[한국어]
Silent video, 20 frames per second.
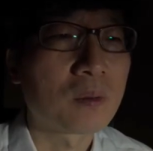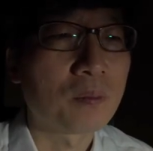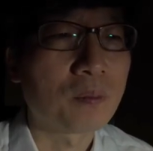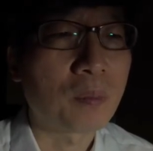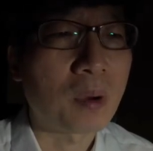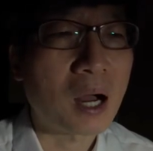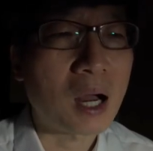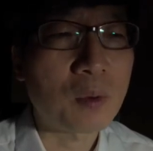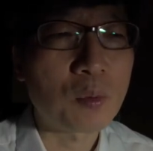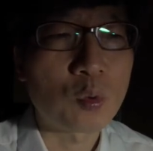
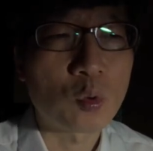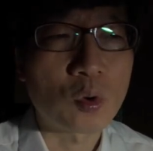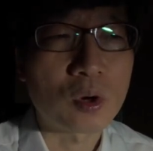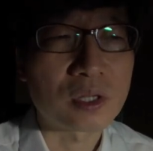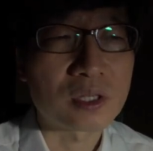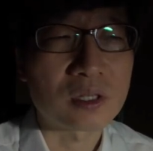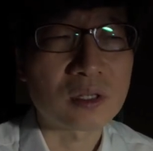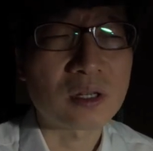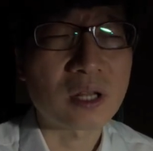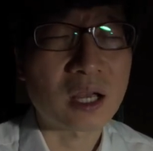Bob
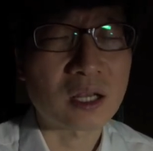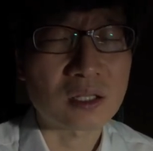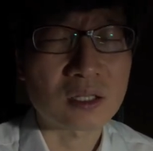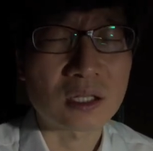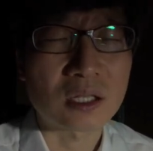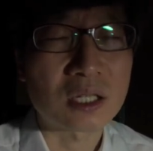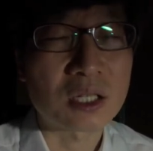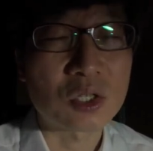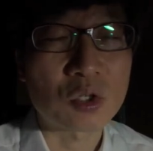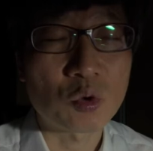was an
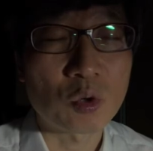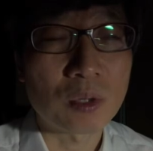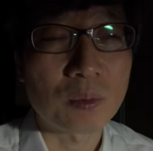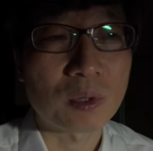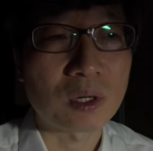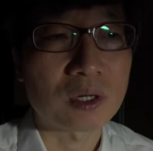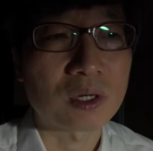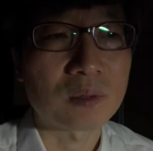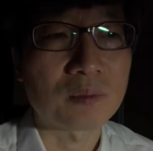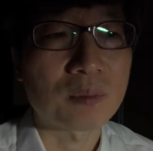excellent
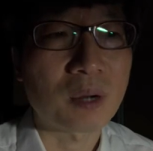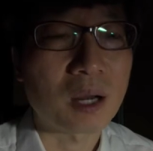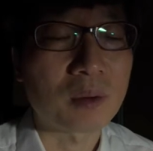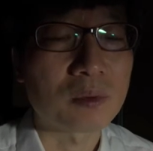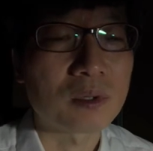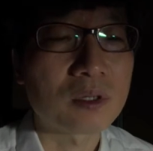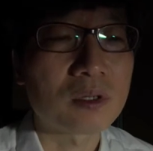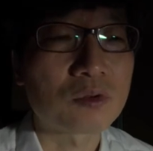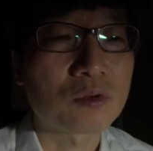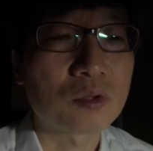swimmer.
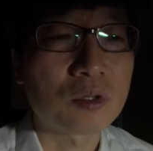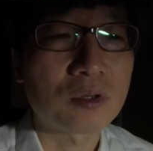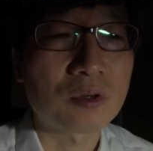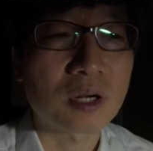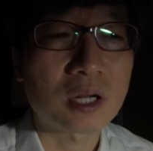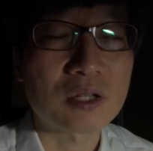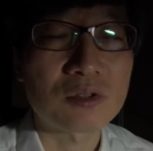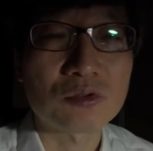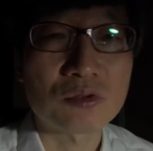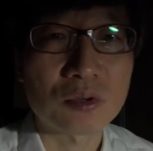Bob은
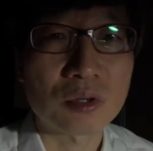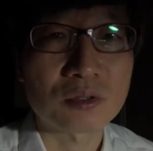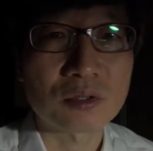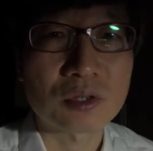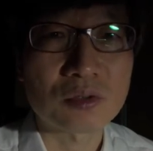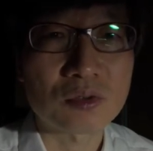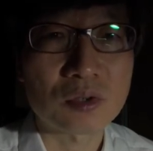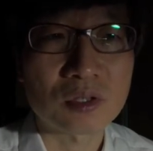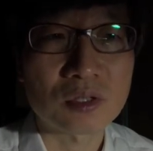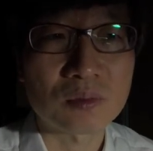훌륭한
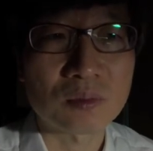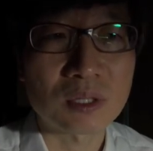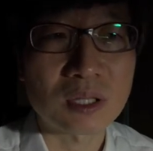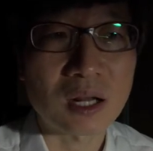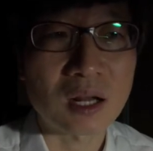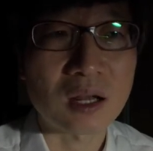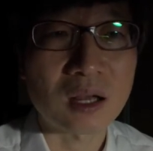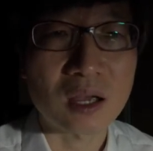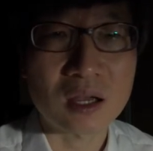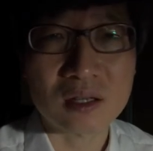
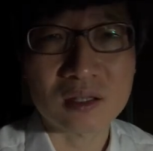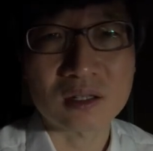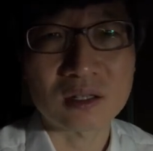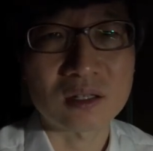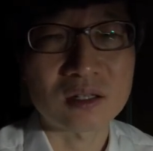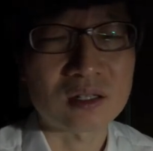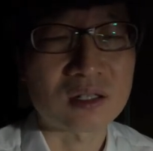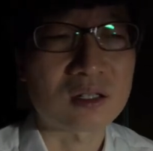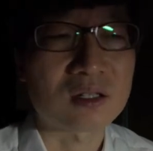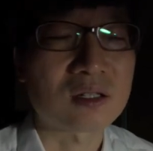수영선수였습니다.
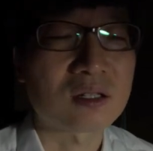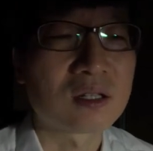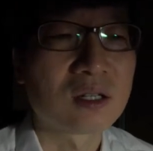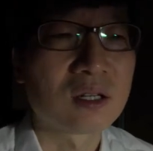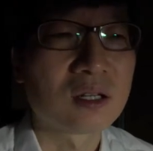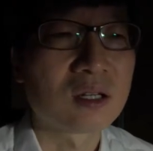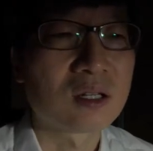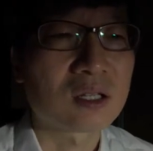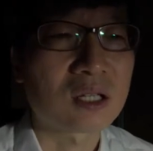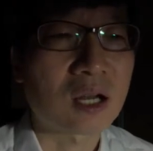excellent,
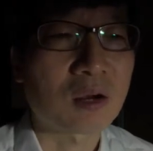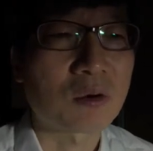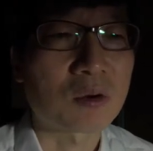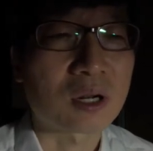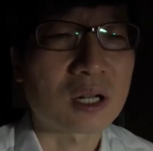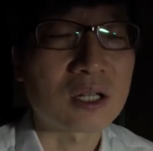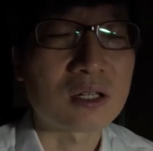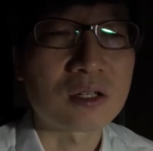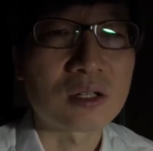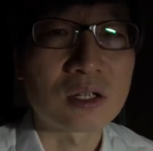
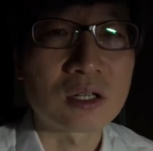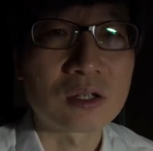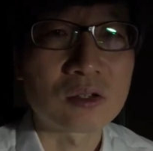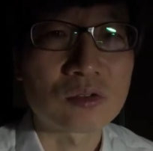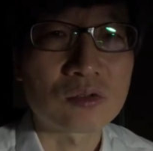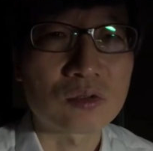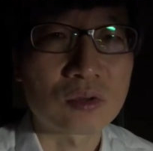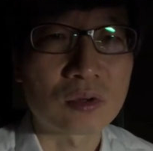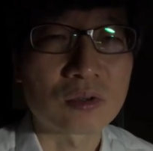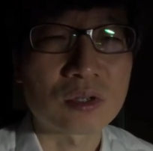탁월한
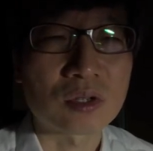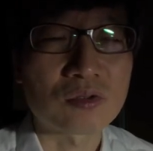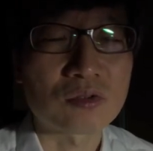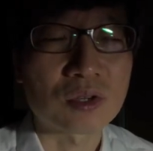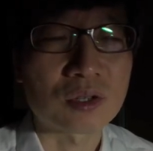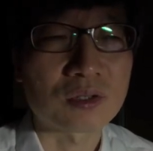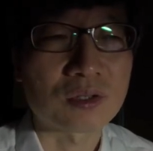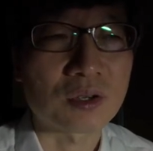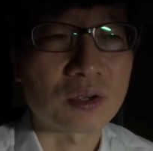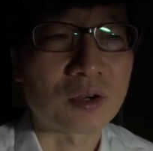
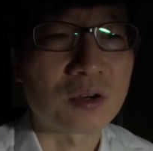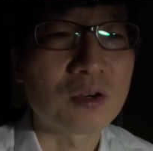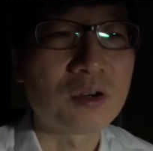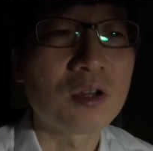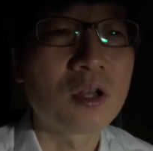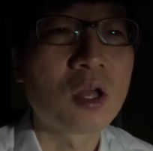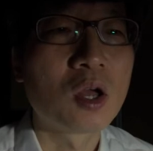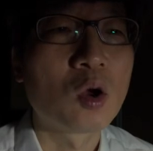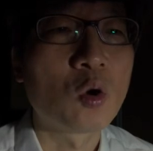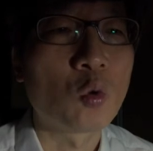수영선수였어요.
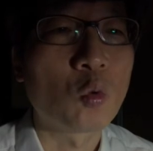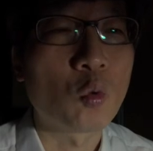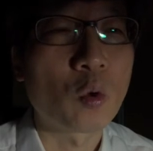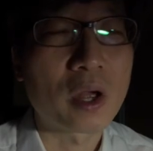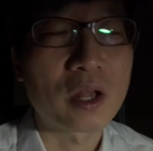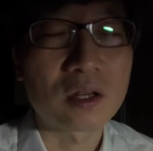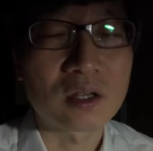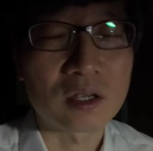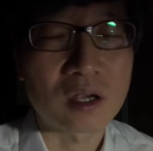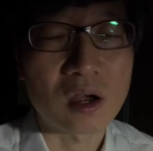
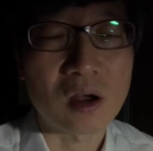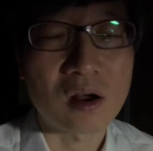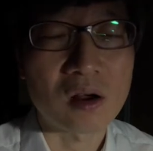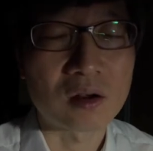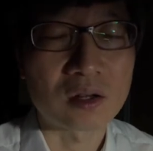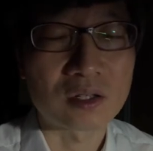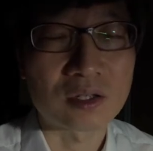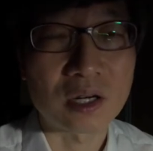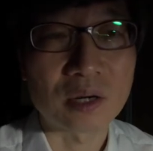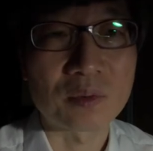when
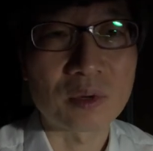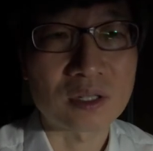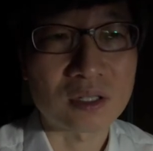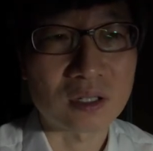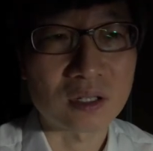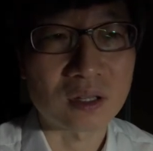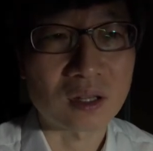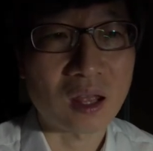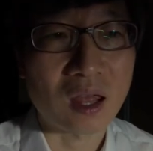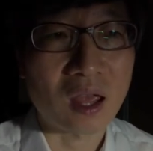young,
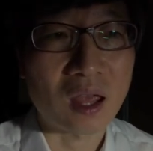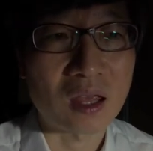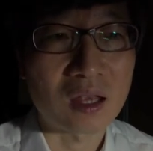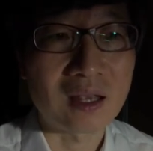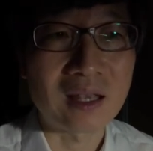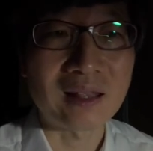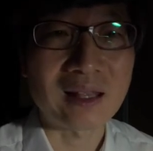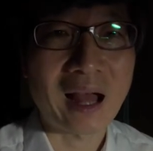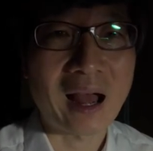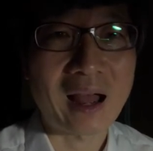젊었을 때
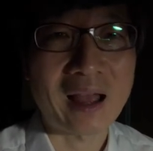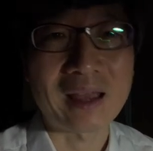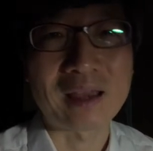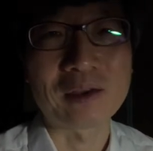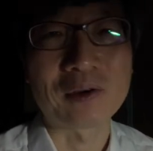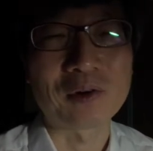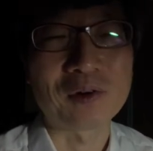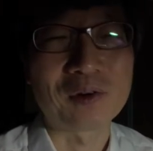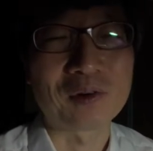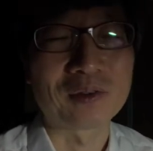이게
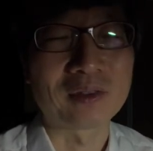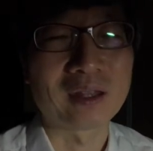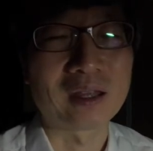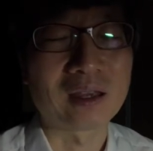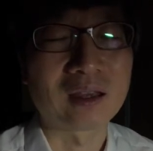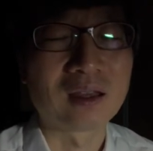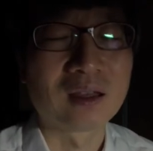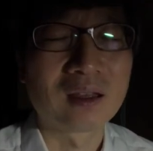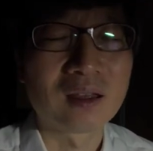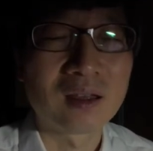다예요. 네.